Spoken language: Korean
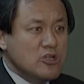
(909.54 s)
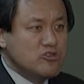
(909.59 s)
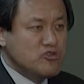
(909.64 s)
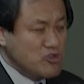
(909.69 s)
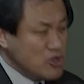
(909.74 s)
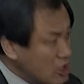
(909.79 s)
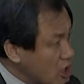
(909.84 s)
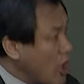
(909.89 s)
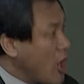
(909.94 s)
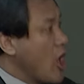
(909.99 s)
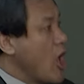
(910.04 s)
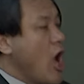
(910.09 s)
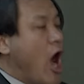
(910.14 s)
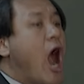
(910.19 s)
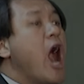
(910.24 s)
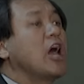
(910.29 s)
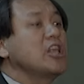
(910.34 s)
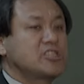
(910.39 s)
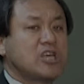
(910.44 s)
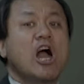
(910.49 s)
시기
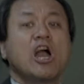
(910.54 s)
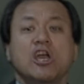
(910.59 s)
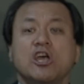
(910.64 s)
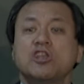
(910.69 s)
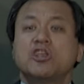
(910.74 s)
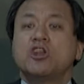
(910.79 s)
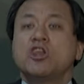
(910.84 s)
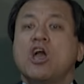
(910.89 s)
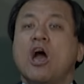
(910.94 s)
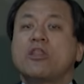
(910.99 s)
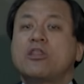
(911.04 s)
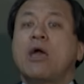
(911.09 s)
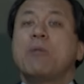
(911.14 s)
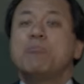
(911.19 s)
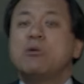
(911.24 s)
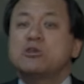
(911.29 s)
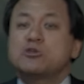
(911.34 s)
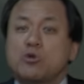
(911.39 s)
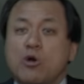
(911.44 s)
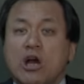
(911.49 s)
아 자기들이 야내
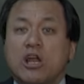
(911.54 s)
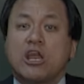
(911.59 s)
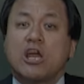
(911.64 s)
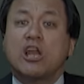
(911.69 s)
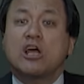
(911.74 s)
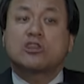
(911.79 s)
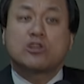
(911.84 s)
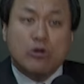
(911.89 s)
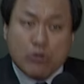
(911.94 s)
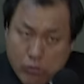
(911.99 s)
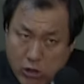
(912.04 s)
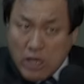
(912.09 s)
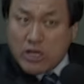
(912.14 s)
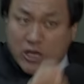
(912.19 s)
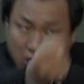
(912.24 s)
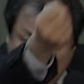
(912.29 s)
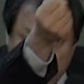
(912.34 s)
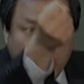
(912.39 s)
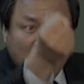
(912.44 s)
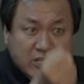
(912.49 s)
밑조가리 하나 들고
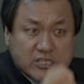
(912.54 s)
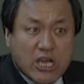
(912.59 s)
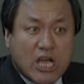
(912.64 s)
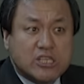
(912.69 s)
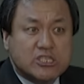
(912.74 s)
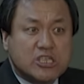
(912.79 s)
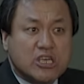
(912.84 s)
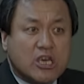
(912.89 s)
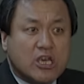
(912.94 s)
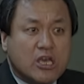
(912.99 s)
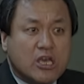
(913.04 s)
가니까 괜찮지